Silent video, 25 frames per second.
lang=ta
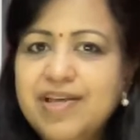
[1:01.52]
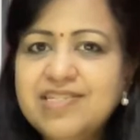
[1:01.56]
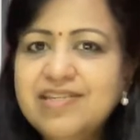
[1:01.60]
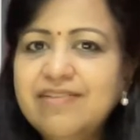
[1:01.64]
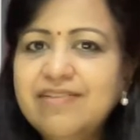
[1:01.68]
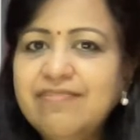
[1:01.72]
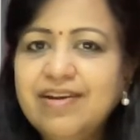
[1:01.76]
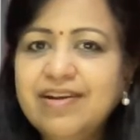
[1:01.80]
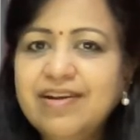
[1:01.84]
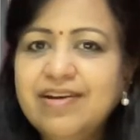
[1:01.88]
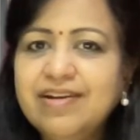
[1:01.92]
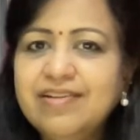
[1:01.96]
பேச
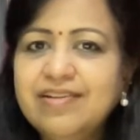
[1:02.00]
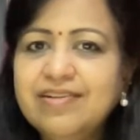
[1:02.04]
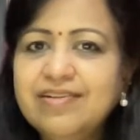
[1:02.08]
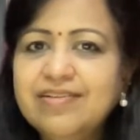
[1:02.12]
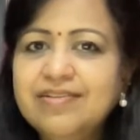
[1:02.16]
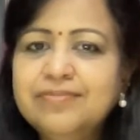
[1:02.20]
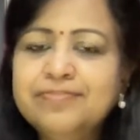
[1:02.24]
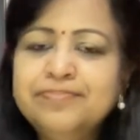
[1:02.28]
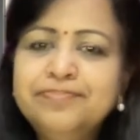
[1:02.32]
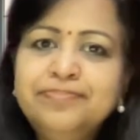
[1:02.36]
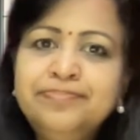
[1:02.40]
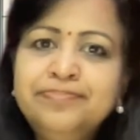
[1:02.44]
வைக்கிறது
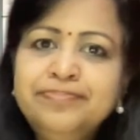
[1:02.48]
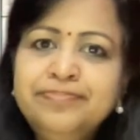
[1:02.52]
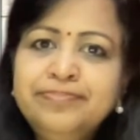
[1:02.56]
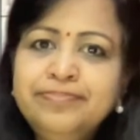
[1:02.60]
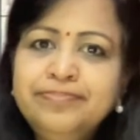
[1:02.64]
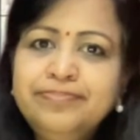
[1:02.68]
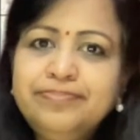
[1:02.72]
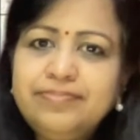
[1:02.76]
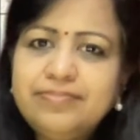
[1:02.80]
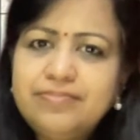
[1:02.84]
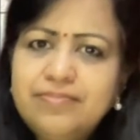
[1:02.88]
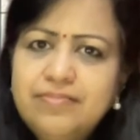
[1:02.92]

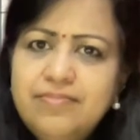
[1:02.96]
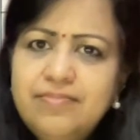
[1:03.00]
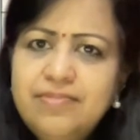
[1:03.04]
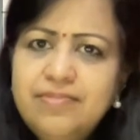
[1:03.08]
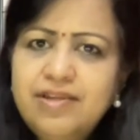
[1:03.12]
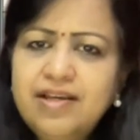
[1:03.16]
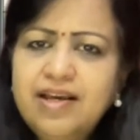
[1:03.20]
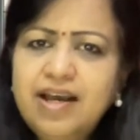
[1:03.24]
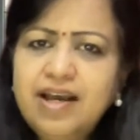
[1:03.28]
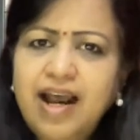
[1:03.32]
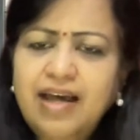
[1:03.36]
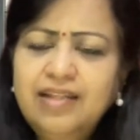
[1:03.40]

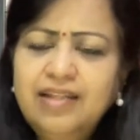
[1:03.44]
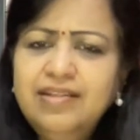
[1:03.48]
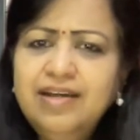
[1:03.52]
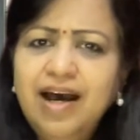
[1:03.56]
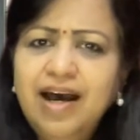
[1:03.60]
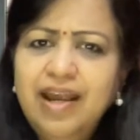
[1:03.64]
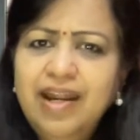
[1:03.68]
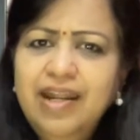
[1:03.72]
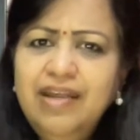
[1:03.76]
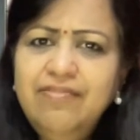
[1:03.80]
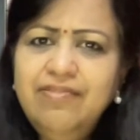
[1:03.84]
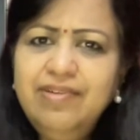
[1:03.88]
அந்த
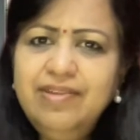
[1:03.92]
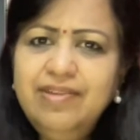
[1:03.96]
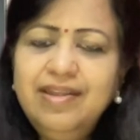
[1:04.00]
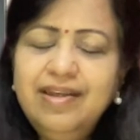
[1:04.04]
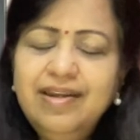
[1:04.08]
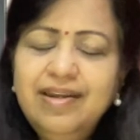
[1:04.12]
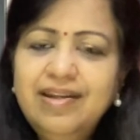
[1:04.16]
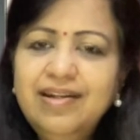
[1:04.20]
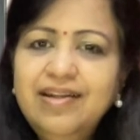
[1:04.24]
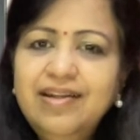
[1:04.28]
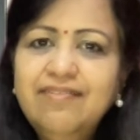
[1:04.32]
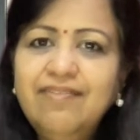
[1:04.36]
அறிவு
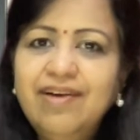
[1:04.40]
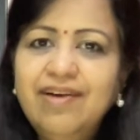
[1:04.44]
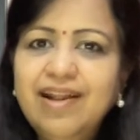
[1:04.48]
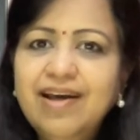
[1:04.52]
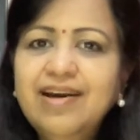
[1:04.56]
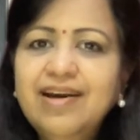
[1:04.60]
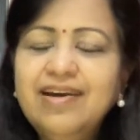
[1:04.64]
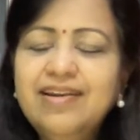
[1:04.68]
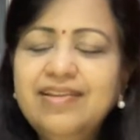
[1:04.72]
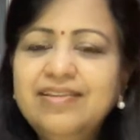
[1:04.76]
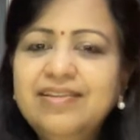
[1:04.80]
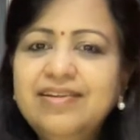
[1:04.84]
திறனை
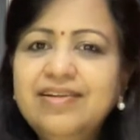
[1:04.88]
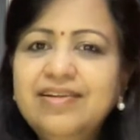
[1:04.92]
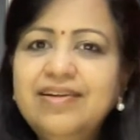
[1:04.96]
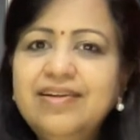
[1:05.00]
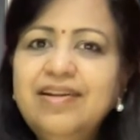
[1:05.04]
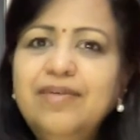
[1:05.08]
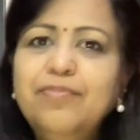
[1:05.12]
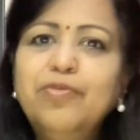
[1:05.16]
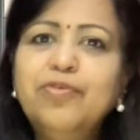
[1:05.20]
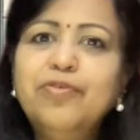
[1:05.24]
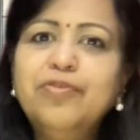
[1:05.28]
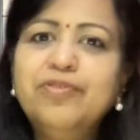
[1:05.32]
வளர்க்கறதுக்கு
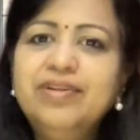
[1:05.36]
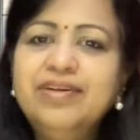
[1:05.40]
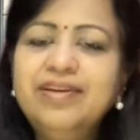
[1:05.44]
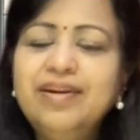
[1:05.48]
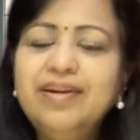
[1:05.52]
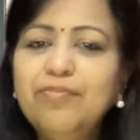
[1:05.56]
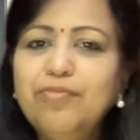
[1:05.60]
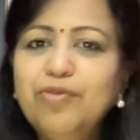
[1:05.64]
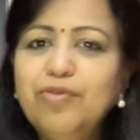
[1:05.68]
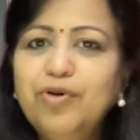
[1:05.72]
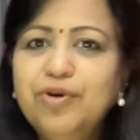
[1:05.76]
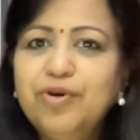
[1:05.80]
நம்ம வந்து
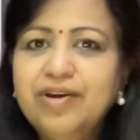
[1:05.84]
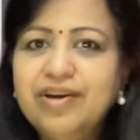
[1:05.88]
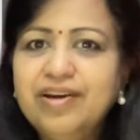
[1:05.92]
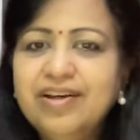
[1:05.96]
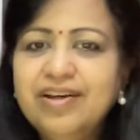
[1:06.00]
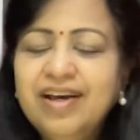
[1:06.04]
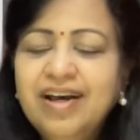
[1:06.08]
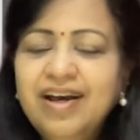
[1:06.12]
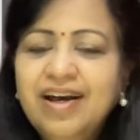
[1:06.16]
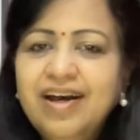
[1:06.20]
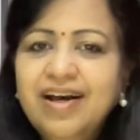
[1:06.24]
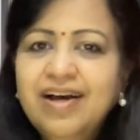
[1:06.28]
நம்மளோட
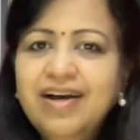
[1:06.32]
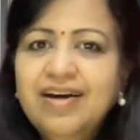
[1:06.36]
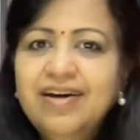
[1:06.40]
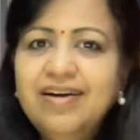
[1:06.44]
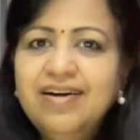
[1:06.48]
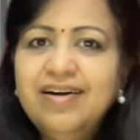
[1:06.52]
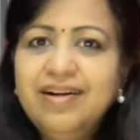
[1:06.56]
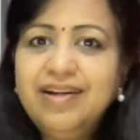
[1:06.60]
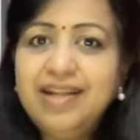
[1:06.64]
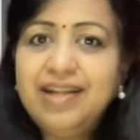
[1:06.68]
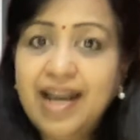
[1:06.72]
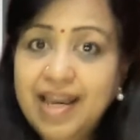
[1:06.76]

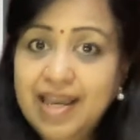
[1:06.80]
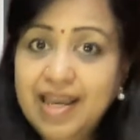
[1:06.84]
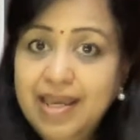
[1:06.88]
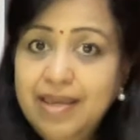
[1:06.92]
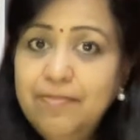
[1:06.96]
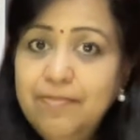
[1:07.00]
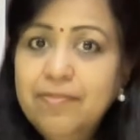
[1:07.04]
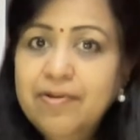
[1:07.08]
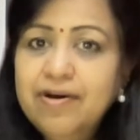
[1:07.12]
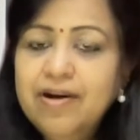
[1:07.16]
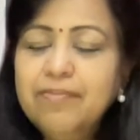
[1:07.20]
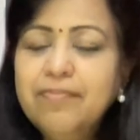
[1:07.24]

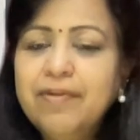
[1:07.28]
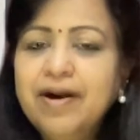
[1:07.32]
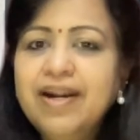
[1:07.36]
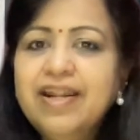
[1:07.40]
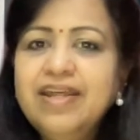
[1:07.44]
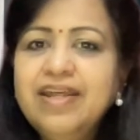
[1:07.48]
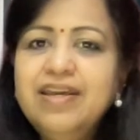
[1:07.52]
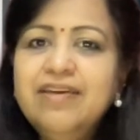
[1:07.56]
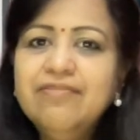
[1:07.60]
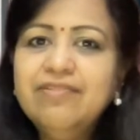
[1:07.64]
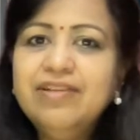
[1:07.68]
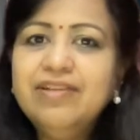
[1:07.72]
டைம் அண்ட்
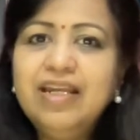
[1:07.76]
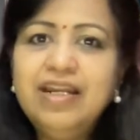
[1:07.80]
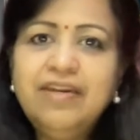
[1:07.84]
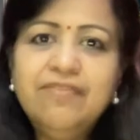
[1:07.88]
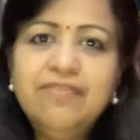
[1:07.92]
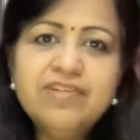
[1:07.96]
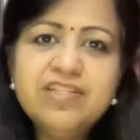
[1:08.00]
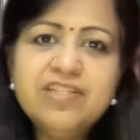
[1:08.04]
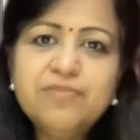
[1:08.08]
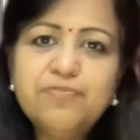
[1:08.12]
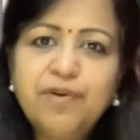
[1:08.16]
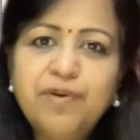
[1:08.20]
மணியை வந்து
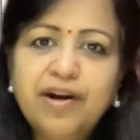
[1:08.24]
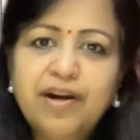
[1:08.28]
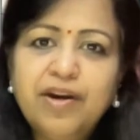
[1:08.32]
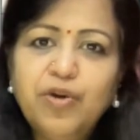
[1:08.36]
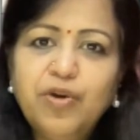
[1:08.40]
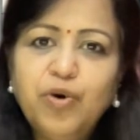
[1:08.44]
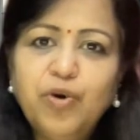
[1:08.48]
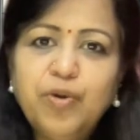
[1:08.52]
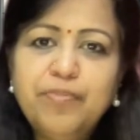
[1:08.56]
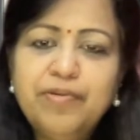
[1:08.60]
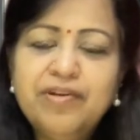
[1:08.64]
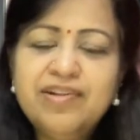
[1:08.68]
இன்வெஸ்ட்
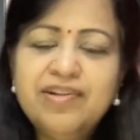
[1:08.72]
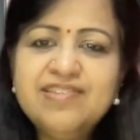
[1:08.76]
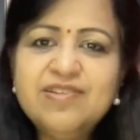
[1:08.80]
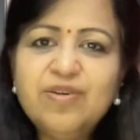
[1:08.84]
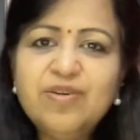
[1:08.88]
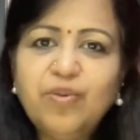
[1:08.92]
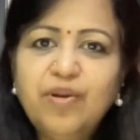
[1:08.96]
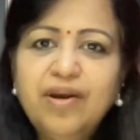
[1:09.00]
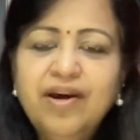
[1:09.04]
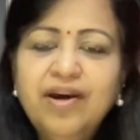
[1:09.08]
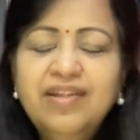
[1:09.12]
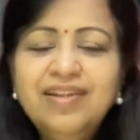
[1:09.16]
பண்ணோம் அப்படின்னு
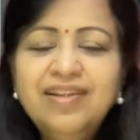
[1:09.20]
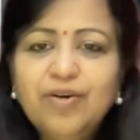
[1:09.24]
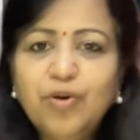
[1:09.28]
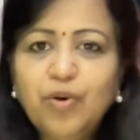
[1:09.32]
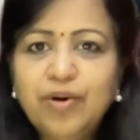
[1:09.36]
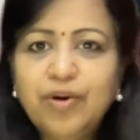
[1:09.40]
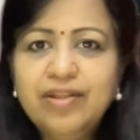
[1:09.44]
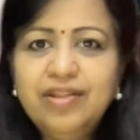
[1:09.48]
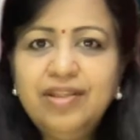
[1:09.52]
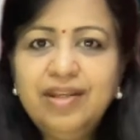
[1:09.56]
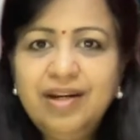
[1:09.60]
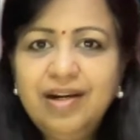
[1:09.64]
சொன்னா அந்த
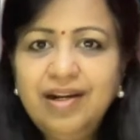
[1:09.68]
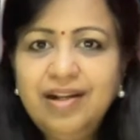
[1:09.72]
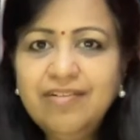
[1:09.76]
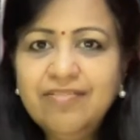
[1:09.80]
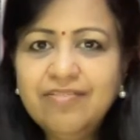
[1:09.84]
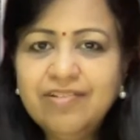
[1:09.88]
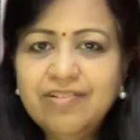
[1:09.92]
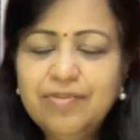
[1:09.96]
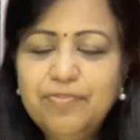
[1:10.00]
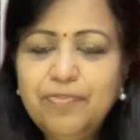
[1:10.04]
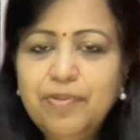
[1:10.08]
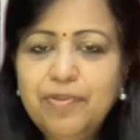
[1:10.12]

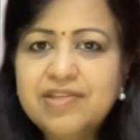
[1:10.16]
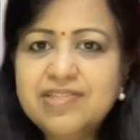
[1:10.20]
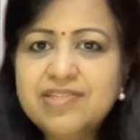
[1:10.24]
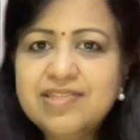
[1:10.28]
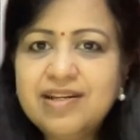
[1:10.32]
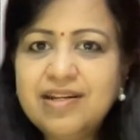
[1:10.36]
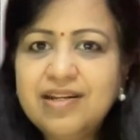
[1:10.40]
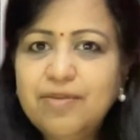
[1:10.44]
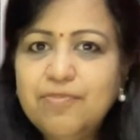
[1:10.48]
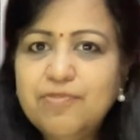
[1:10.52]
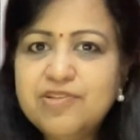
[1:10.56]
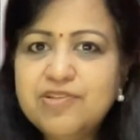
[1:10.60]
குழந்தைங்களுக்கு வந்து
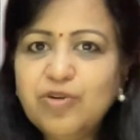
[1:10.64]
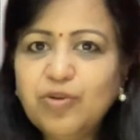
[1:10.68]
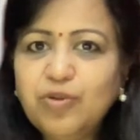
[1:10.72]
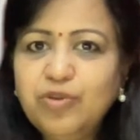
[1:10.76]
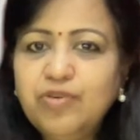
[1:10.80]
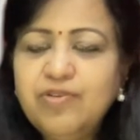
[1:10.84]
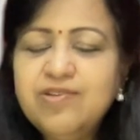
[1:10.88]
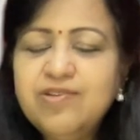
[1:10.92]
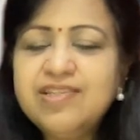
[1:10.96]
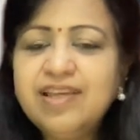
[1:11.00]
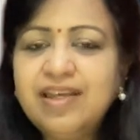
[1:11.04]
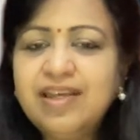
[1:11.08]
பெருசா நம்ம
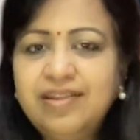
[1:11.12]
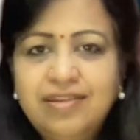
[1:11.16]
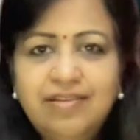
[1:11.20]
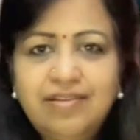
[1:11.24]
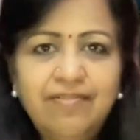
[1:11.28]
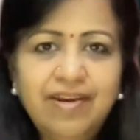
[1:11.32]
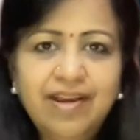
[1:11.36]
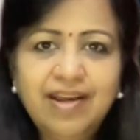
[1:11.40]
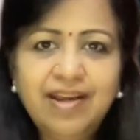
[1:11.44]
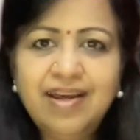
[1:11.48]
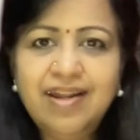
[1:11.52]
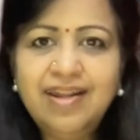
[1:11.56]
சொத்து சேர்த்து
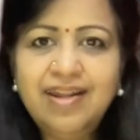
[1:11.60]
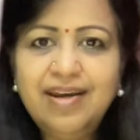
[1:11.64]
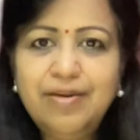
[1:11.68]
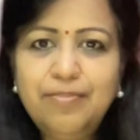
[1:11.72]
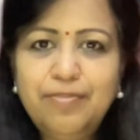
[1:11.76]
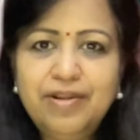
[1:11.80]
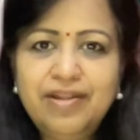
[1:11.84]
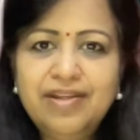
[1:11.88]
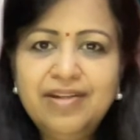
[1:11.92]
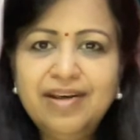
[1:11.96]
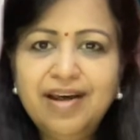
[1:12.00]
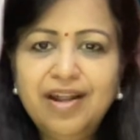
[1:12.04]
வைக்கல
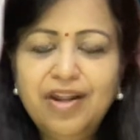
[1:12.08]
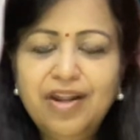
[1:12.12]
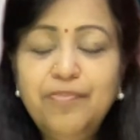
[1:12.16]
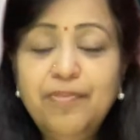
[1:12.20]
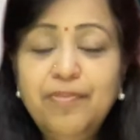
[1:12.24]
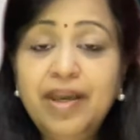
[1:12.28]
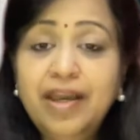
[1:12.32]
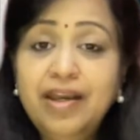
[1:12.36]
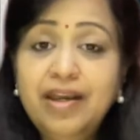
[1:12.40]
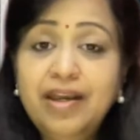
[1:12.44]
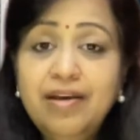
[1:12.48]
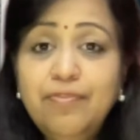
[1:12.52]
அப்படின்னாலும்
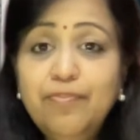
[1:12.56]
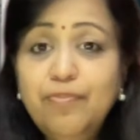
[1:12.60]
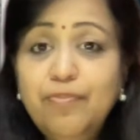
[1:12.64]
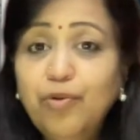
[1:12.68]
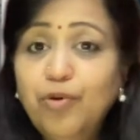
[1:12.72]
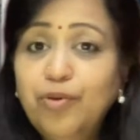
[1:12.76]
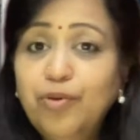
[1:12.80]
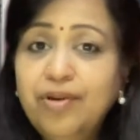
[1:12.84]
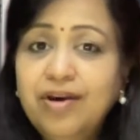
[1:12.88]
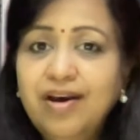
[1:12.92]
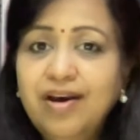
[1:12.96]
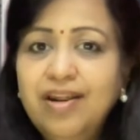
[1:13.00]
எங்க
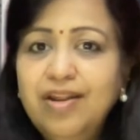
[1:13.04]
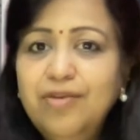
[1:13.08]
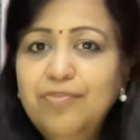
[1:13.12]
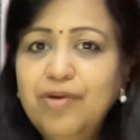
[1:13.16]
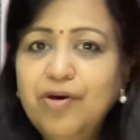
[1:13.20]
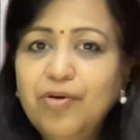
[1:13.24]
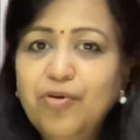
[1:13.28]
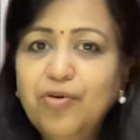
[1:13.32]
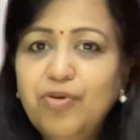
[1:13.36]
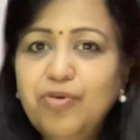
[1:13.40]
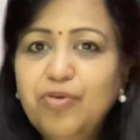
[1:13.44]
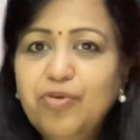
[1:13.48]
போனாலும்
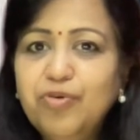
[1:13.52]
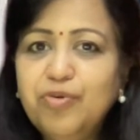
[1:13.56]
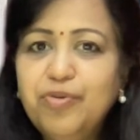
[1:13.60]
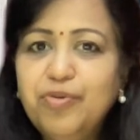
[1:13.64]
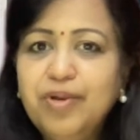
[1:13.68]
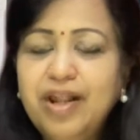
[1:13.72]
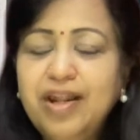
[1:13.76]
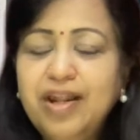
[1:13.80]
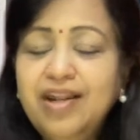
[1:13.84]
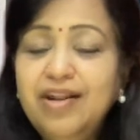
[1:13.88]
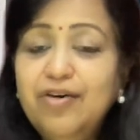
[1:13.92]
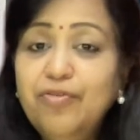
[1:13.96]
அவங்களுக்கு ஒரு
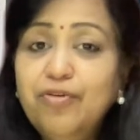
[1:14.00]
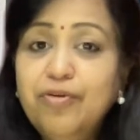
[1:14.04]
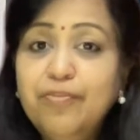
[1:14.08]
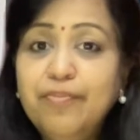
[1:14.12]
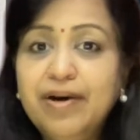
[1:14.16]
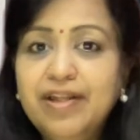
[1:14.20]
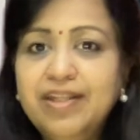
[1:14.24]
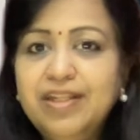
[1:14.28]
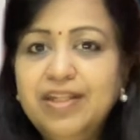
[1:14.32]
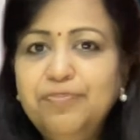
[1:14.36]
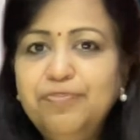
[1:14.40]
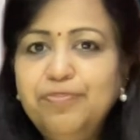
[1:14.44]
நல்ல ஒரு
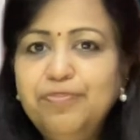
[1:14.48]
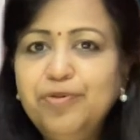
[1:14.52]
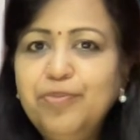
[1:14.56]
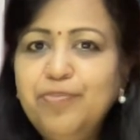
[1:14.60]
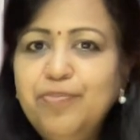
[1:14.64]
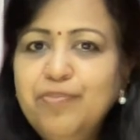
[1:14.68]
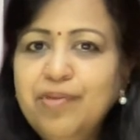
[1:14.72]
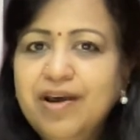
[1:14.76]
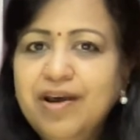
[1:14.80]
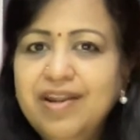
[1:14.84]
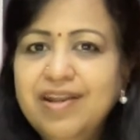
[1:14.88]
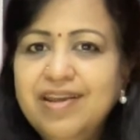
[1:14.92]
மதிப்பும்
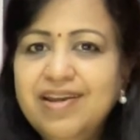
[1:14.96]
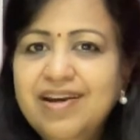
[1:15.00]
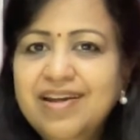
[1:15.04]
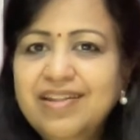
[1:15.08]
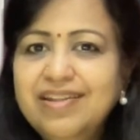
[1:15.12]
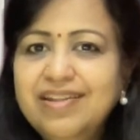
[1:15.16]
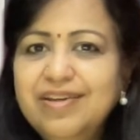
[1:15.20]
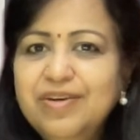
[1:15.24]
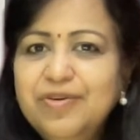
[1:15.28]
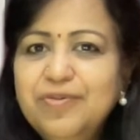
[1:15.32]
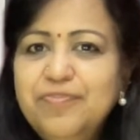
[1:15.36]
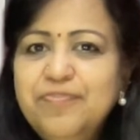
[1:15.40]

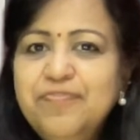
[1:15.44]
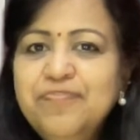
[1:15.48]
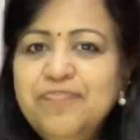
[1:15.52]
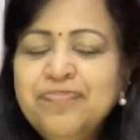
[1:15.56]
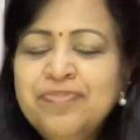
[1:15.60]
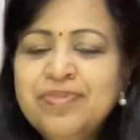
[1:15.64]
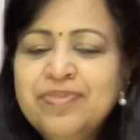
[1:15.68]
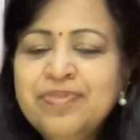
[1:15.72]
மரியாதையும்